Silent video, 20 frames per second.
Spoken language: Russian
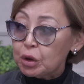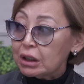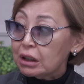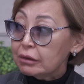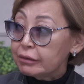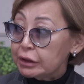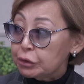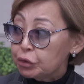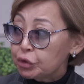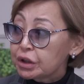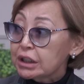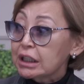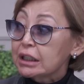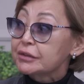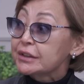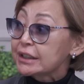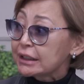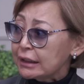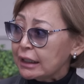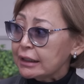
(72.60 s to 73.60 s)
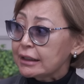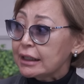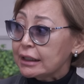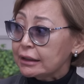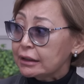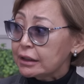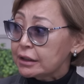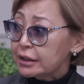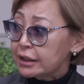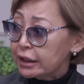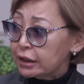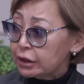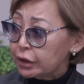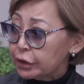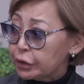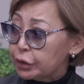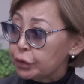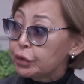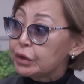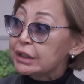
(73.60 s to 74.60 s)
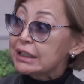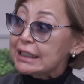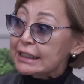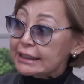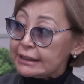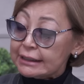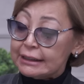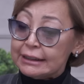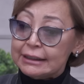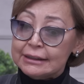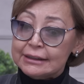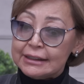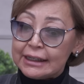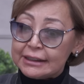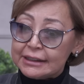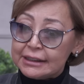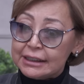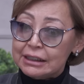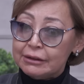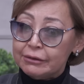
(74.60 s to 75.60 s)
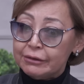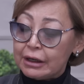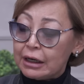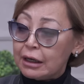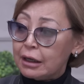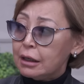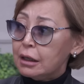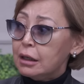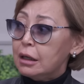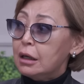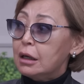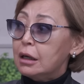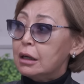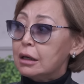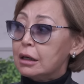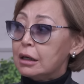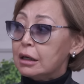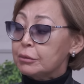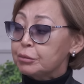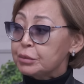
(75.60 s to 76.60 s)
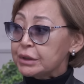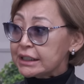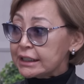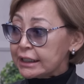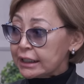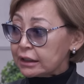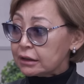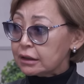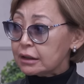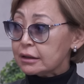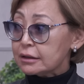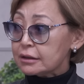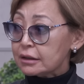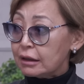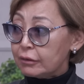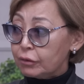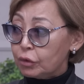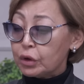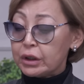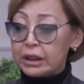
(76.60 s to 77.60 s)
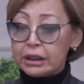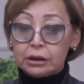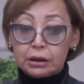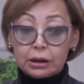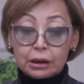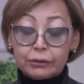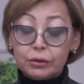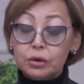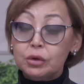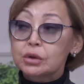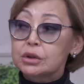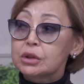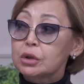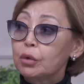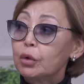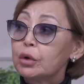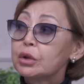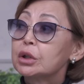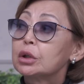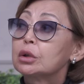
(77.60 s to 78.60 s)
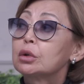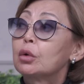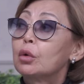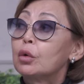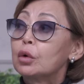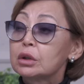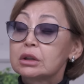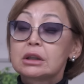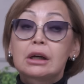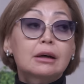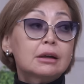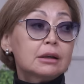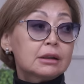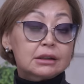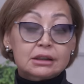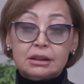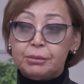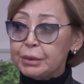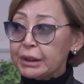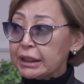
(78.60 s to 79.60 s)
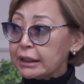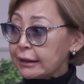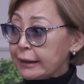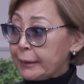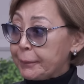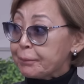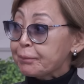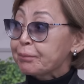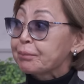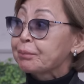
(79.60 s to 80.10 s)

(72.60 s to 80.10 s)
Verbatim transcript: оговорюсь, как всегда я это делаю, если инициатива а, беседы, разговора, интервью исходит от а, спикера.